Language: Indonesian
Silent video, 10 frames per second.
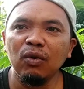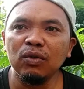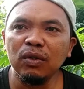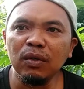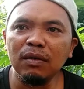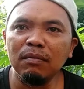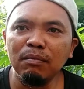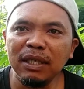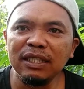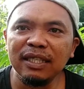untuk
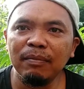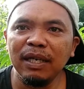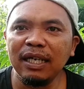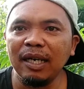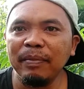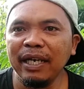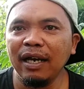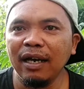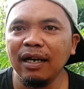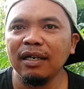menstabilkan
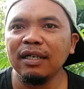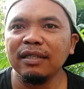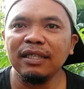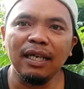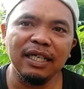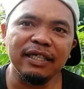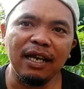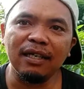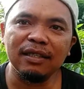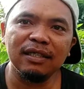pH tidak
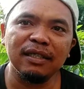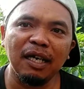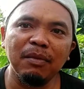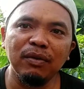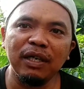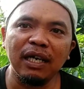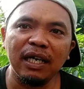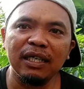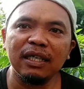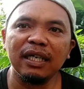disarankan dengan
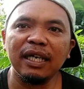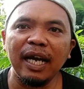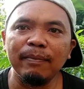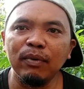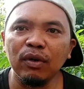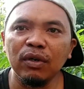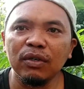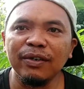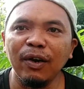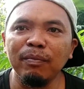menggunakan kapur
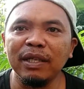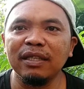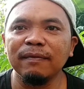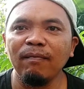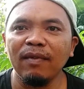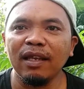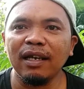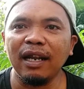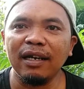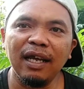dolomit.
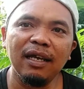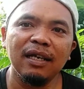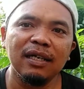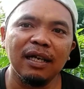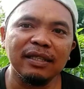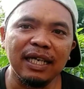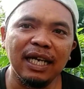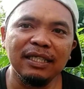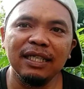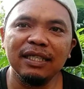Karena
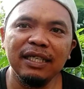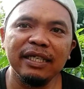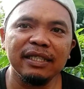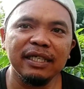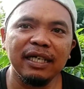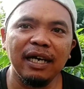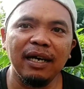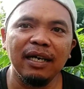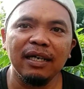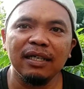tanah jenis ini
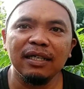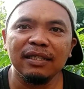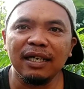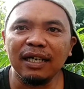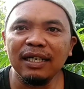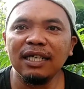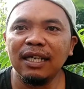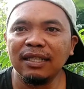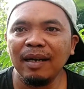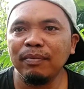ketika terkena
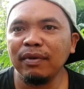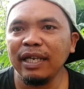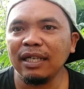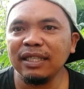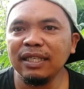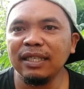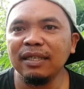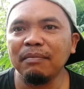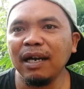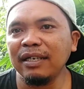zat kapur yang
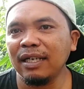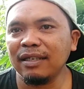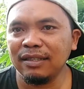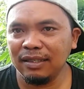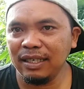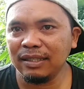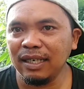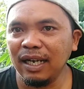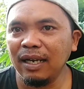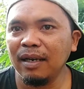tinggi, maka yang terjadi
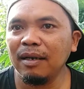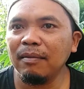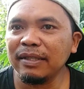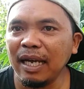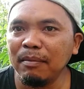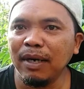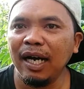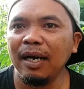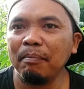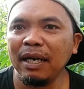adalah
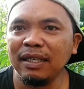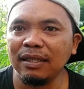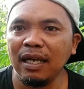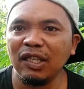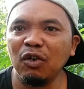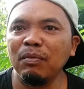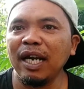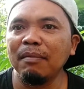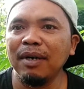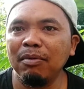tambah padat atau
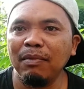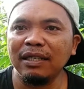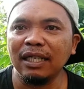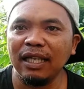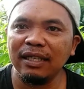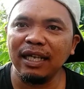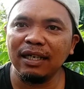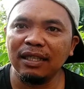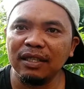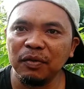menambah pemadatan
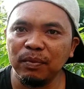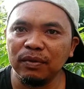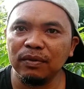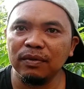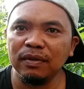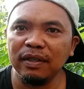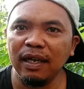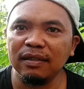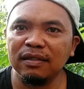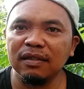tanah tersebut.
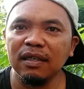Dan nah,